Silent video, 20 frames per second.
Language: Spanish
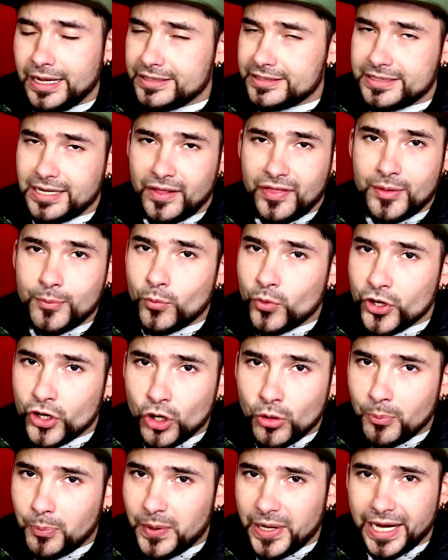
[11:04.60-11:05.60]
se hace muy
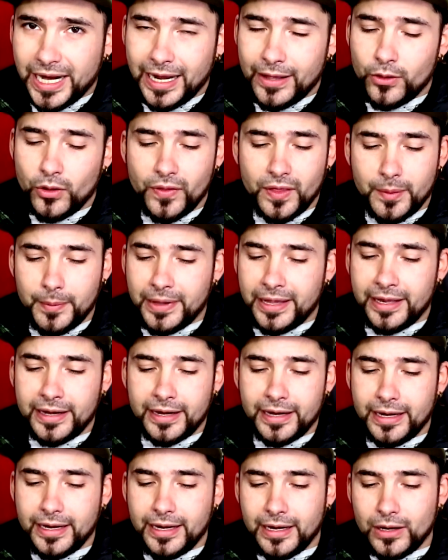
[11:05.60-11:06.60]
complicado de
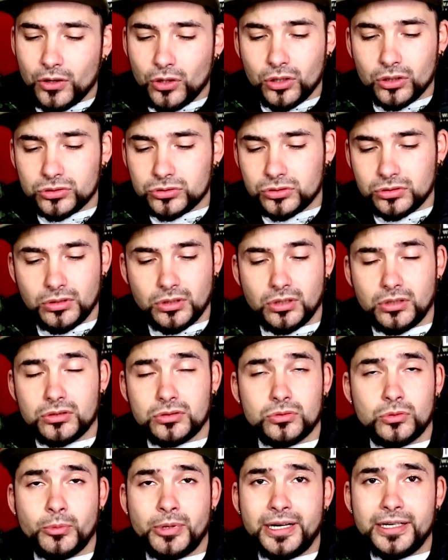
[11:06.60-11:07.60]
ver eh, los,
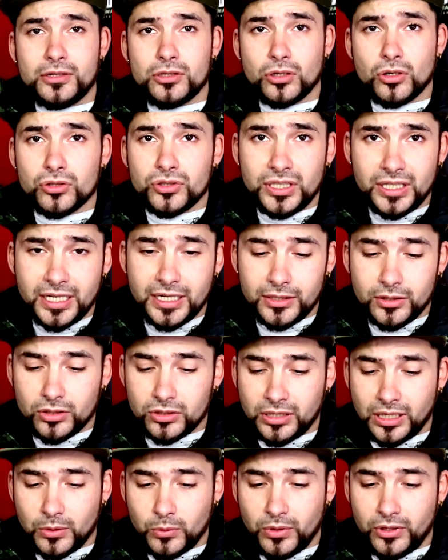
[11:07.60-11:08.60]
numeritos, los
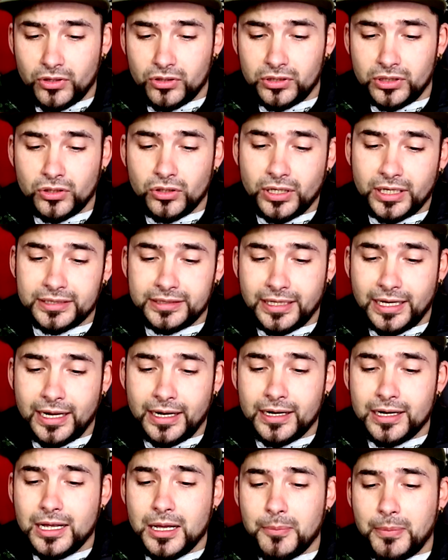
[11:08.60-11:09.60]
dígitos, ¿de acuerdo? Tengo que
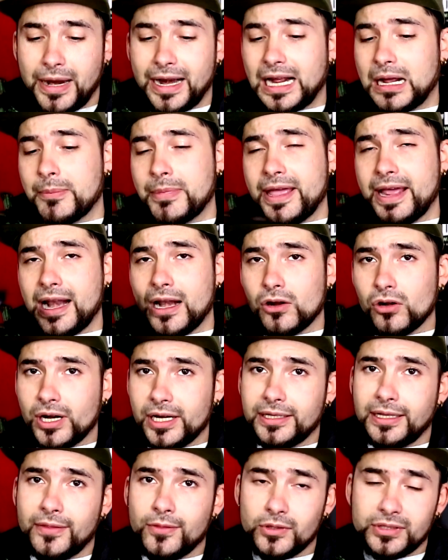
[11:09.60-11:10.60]
estar para cambiar algo
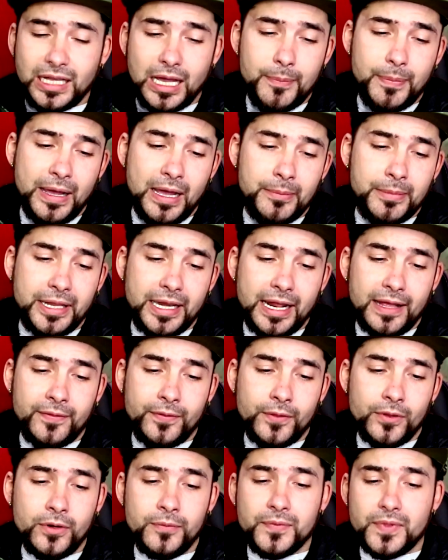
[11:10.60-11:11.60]
quitando tapa,
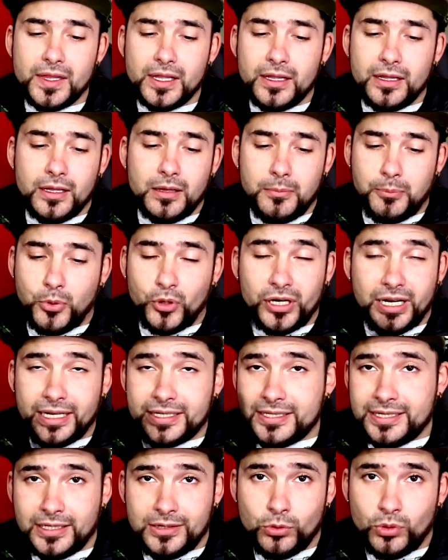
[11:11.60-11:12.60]
mirando. Porque
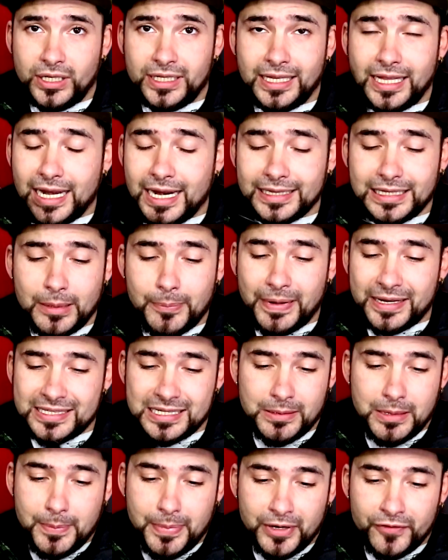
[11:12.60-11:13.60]
si tú quitas la tapa
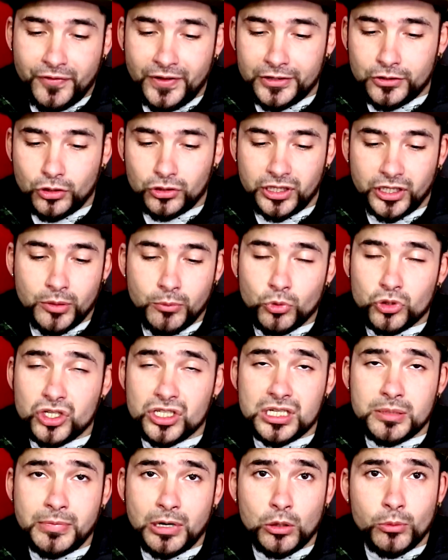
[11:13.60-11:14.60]
se ve perfecto, tiene
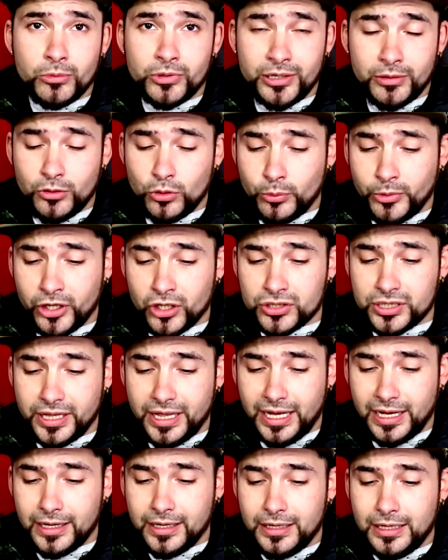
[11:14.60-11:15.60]
muchísima
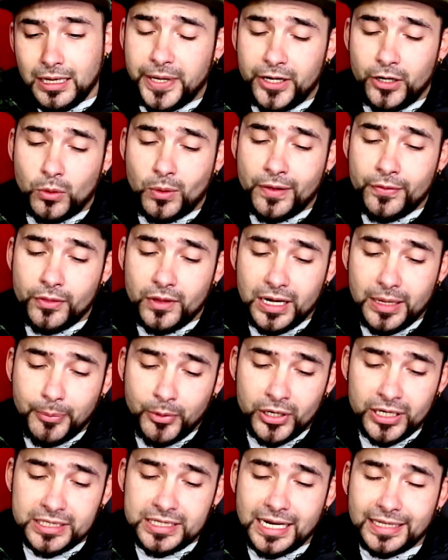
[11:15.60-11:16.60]
luminosidad. Pero cuando le
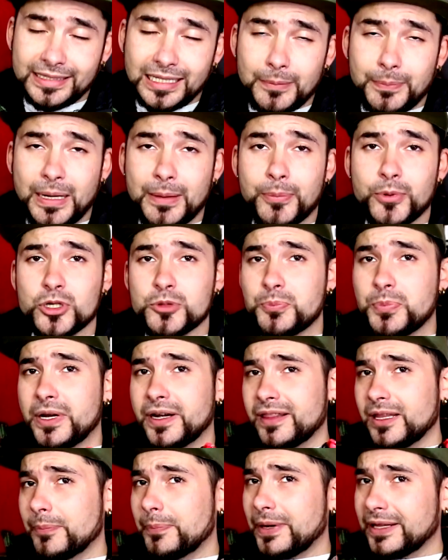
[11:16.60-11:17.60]
pones la tapa pues
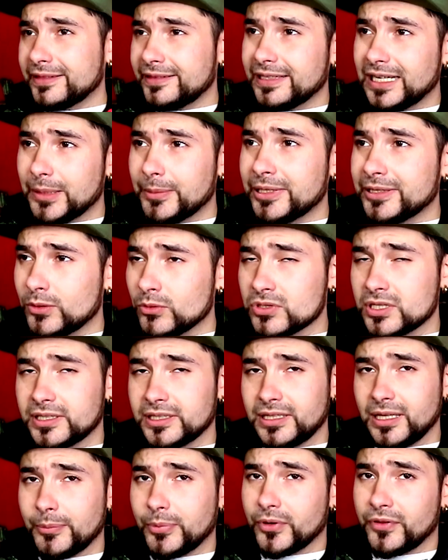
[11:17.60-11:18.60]
pierde prácticamente un
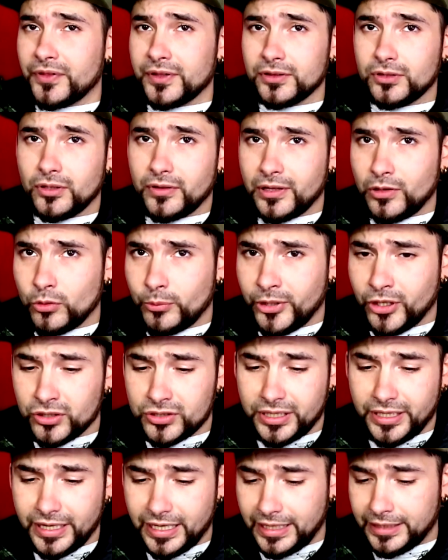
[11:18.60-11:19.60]
70% de
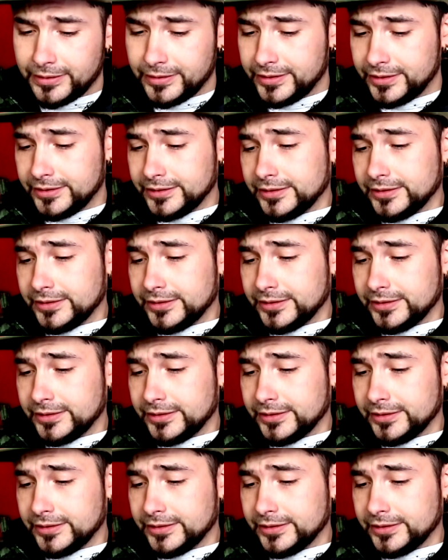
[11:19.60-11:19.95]
luminosidad.